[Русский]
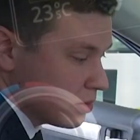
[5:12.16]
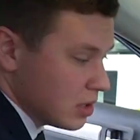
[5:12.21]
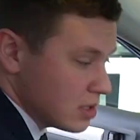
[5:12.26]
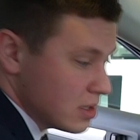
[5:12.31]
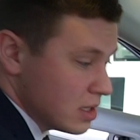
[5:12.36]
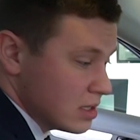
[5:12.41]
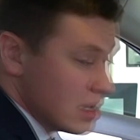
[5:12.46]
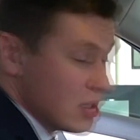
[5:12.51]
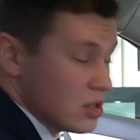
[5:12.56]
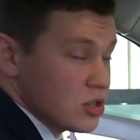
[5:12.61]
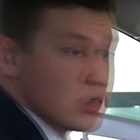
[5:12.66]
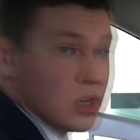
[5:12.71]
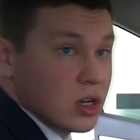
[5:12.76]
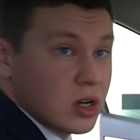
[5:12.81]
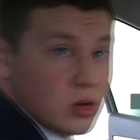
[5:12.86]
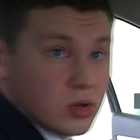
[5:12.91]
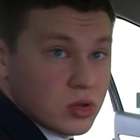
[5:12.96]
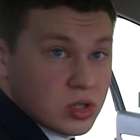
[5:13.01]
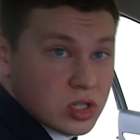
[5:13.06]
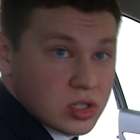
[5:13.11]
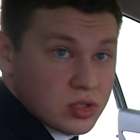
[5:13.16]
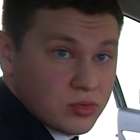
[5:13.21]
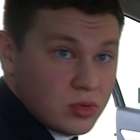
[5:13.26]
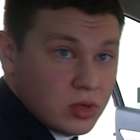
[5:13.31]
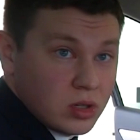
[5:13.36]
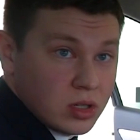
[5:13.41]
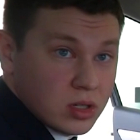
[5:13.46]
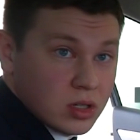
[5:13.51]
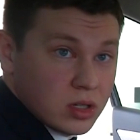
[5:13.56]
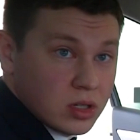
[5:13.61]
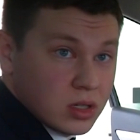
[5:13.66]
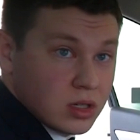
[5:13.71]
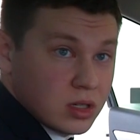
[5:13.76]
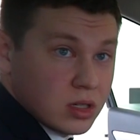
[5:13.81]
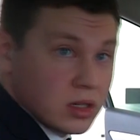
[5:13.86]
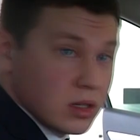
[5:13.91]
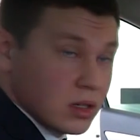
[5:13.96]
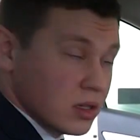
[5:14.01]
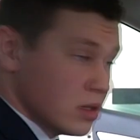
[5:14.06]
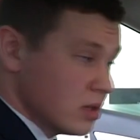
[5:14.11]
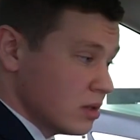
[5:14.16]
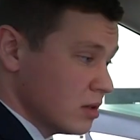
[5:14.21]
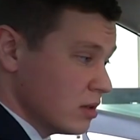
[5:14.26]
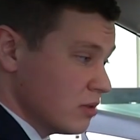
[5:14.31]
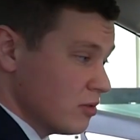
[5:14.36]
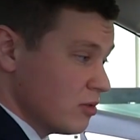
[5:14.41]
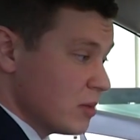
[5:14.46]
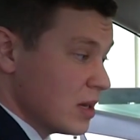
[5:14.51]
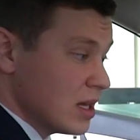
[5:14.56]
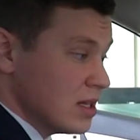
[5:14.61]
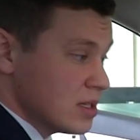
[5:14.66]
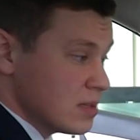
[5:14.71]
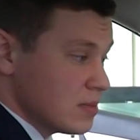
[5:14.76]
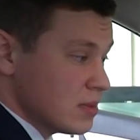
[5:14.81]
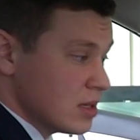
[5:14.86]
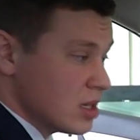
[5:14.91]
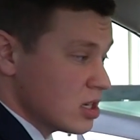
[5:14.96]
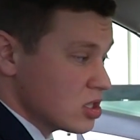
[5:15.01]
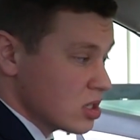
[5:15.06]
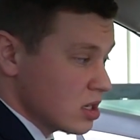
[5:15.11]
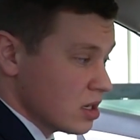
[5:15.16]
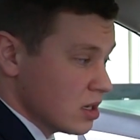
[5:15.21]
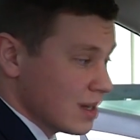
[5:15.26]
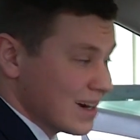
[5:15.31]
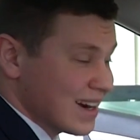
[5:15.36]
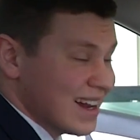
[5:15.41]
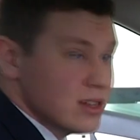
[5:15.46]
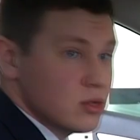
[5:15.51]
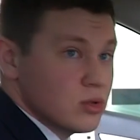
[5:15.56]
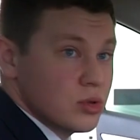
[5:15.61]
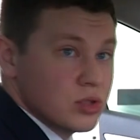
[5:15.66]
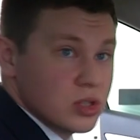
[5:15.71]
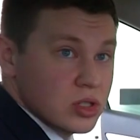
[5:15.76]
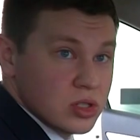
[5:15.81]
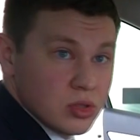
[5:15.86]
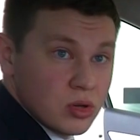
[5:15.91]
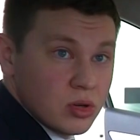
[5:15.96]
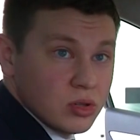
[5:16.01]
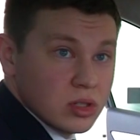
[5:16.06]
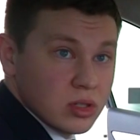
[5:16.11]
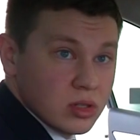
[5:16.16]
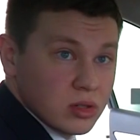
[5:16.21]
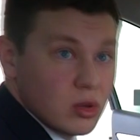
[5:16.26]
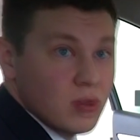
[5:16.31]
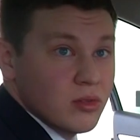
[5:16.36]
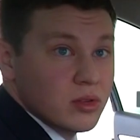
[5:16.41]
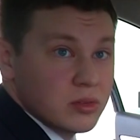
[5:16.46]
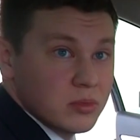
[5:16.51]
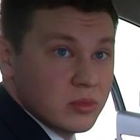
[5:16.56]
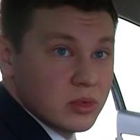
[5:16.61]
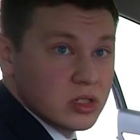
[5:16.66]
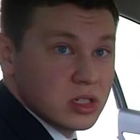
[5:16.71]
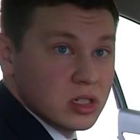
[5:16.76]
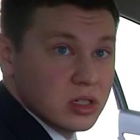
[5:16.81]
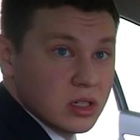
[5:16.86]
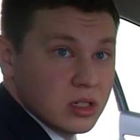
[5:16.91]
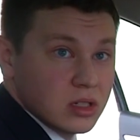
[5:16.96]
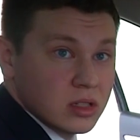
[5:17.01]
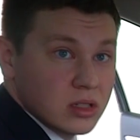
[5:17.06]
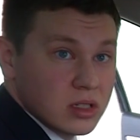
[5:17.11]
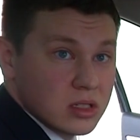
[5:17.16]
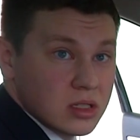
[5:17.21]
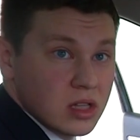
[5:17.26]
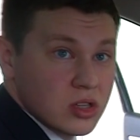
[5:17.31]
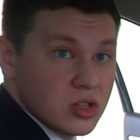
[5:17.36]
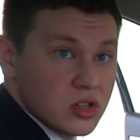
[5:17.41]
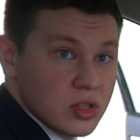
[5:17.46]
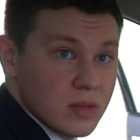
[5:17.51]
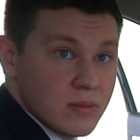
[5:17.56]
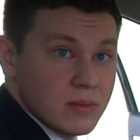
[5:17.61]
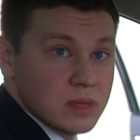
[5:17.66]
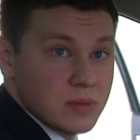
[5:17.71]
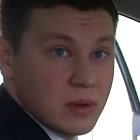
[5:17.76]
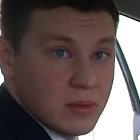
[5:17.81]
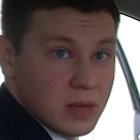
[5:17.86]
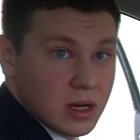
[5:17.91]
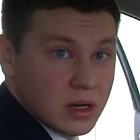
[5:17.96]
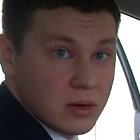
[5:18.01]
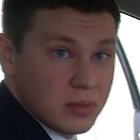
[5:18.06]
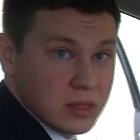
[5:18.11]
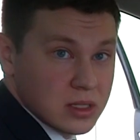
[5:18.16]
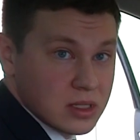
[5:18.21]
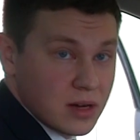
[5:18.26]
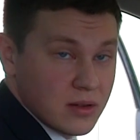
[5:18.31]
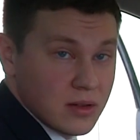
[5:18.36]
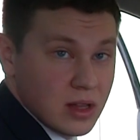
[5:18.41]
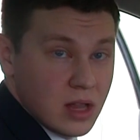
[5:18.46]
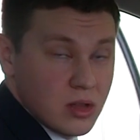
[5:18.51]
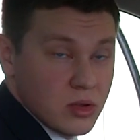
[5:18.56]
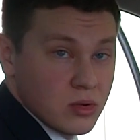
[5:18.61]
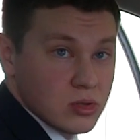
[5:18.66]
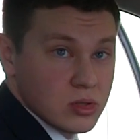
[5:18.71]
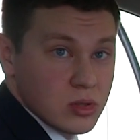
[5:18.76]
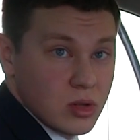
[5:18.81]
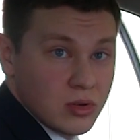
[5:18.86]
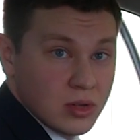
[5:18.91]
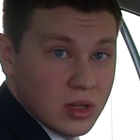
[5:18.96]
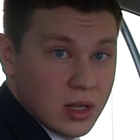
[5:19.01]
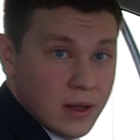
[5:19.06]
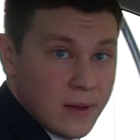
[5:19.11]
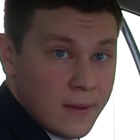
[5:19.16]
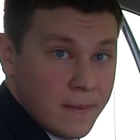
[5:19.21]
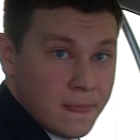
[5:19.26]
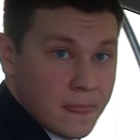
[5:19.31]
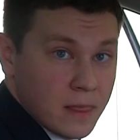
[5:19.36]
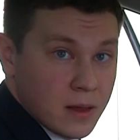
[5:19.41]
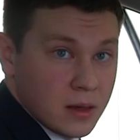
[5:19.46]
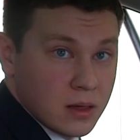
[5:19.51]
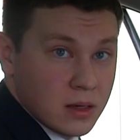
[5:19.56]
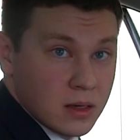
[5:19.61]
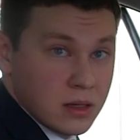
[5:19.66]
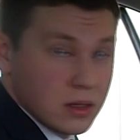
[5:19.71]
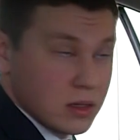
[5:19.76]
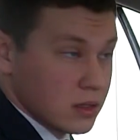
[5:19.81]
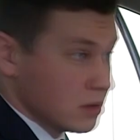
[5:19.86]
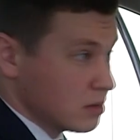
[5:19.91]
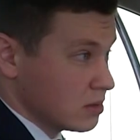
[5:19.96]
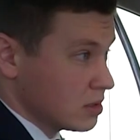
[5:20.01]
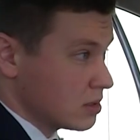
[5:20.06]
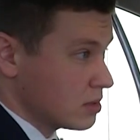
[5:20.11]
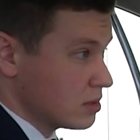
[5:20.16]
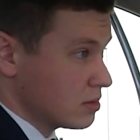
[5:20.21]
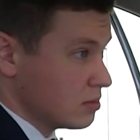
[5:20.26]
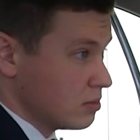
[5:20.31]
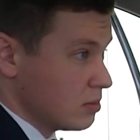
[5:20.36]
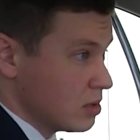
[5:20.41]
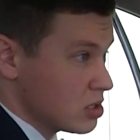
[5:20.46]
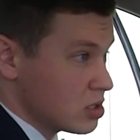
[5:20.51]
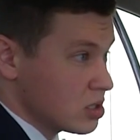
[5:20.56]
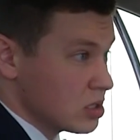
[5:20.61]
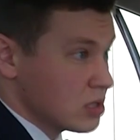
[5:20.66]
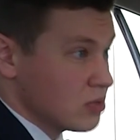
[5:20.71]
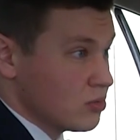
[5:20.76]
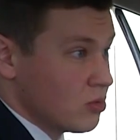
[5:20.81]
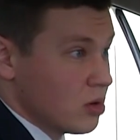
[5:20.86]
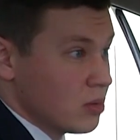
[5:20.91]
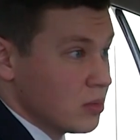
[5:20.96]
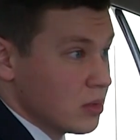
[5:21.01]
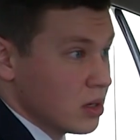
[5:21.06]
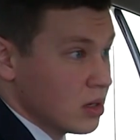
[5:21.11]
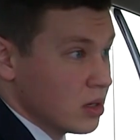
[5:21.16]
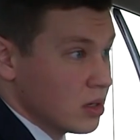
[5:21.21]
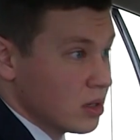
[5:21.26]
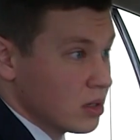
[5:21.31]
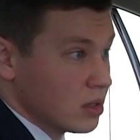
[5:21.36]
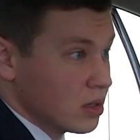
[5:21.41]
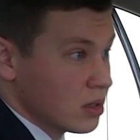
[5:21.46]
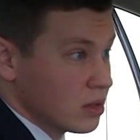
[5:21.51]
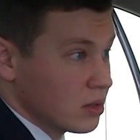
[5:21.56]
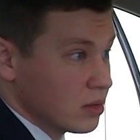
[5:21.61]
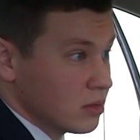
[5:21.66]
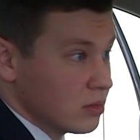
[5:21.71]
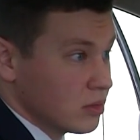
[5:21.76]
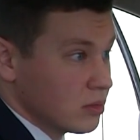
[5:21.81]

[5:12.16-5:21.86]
У нас достаточно хороший звук, в принципе, даже радиочастоты ловит машина достаточно без помех по сравнению сравнению условно э, с большинством э,